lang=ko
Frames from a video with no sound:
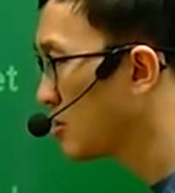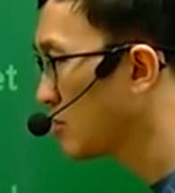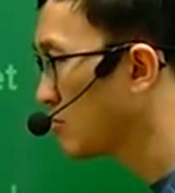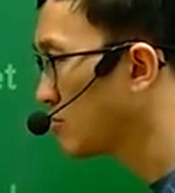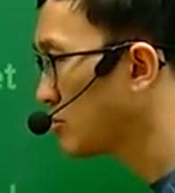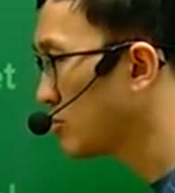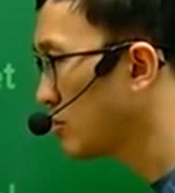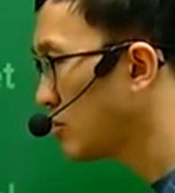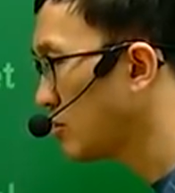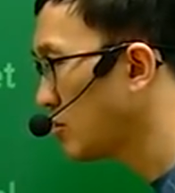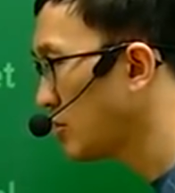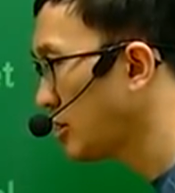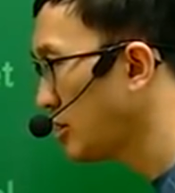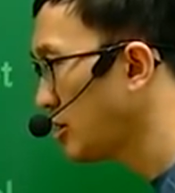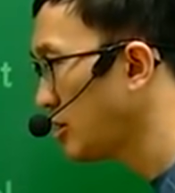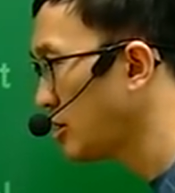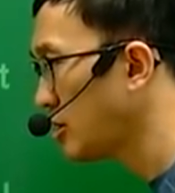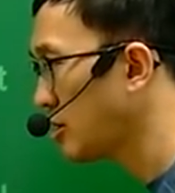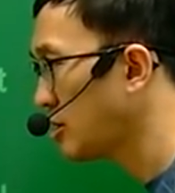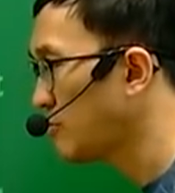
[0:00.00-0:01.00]
정부도
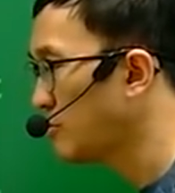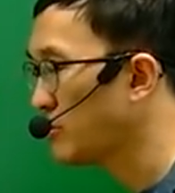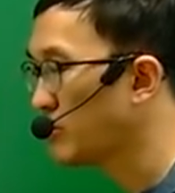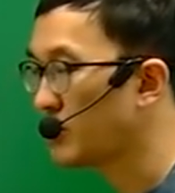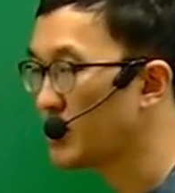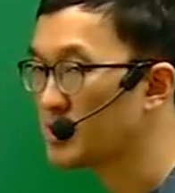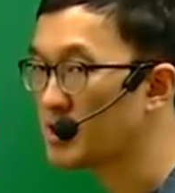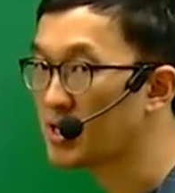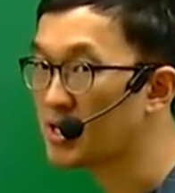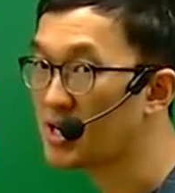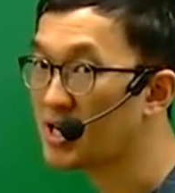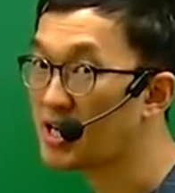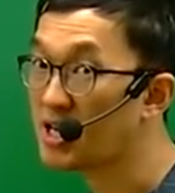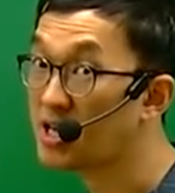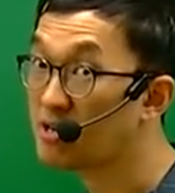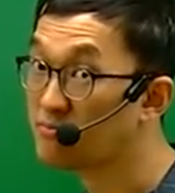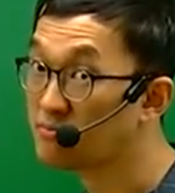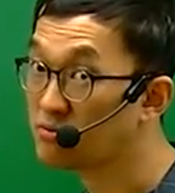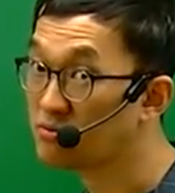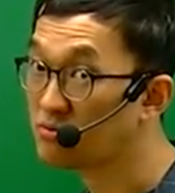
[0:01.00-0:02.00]
이 금융회사가
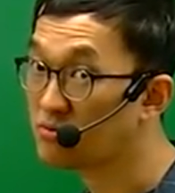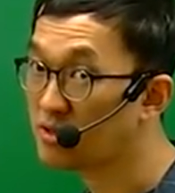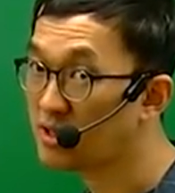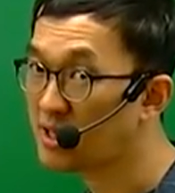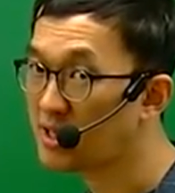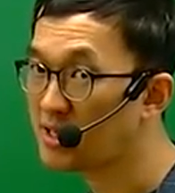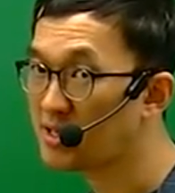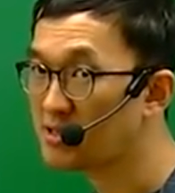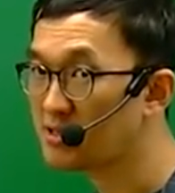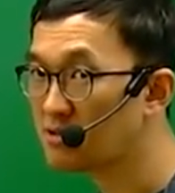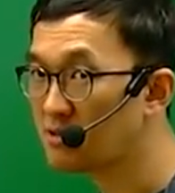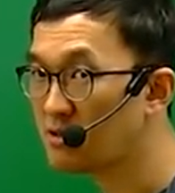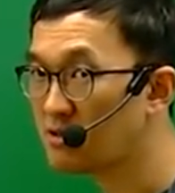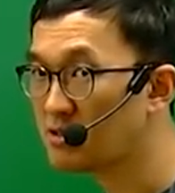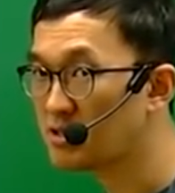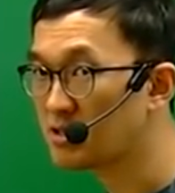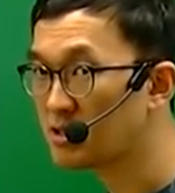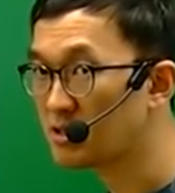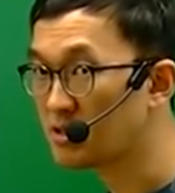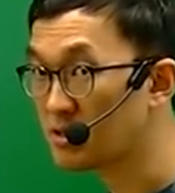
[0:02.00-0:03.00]
붕괴
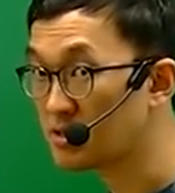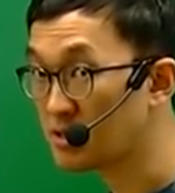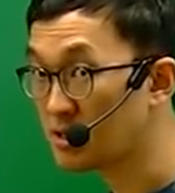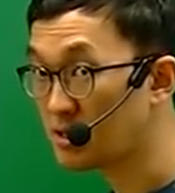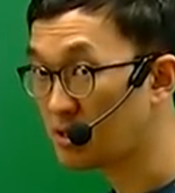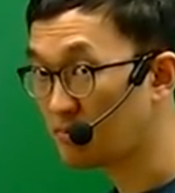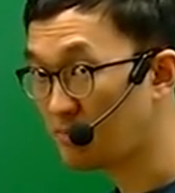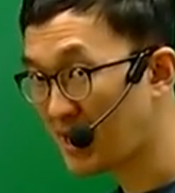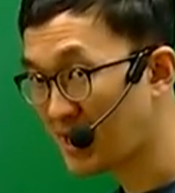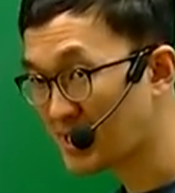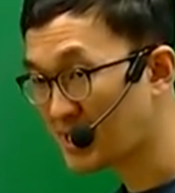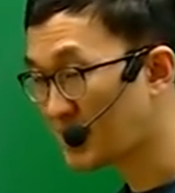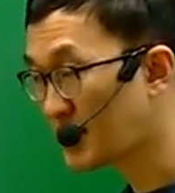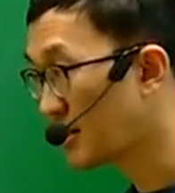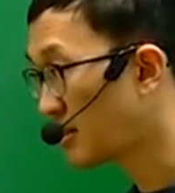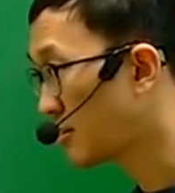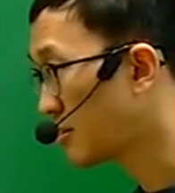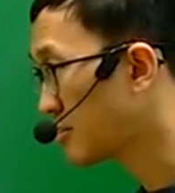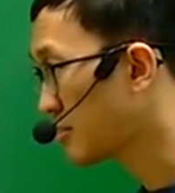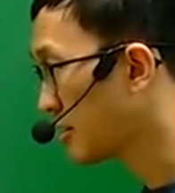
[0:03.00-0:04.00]
쓰러지는 것을
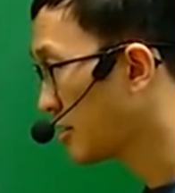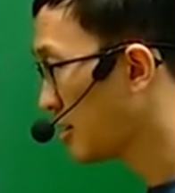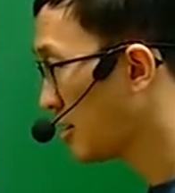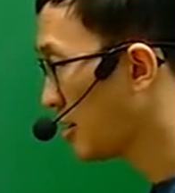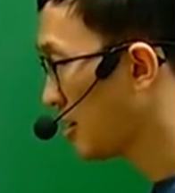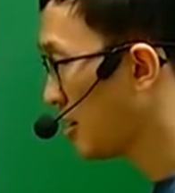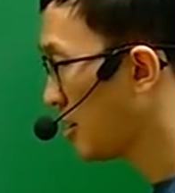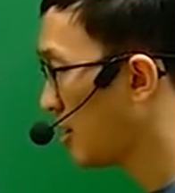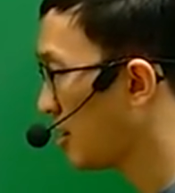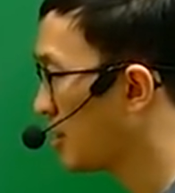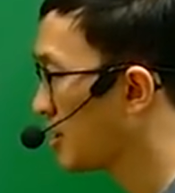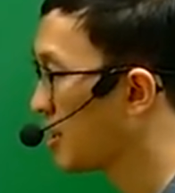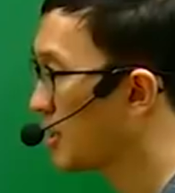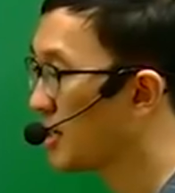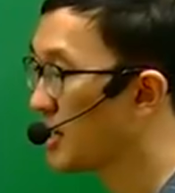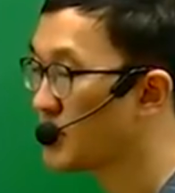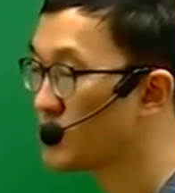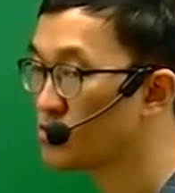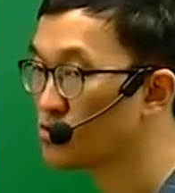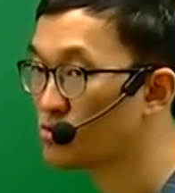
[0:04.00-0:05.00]
파산하는 것을
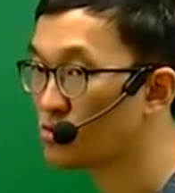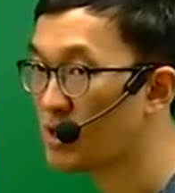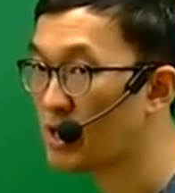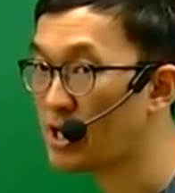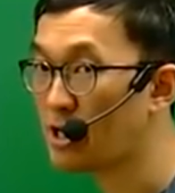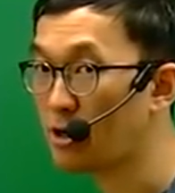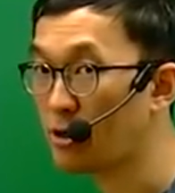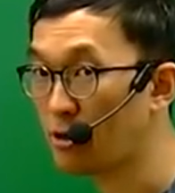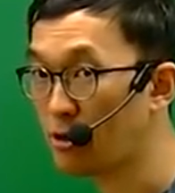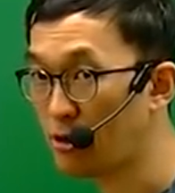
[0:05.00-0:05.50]
허락할 수가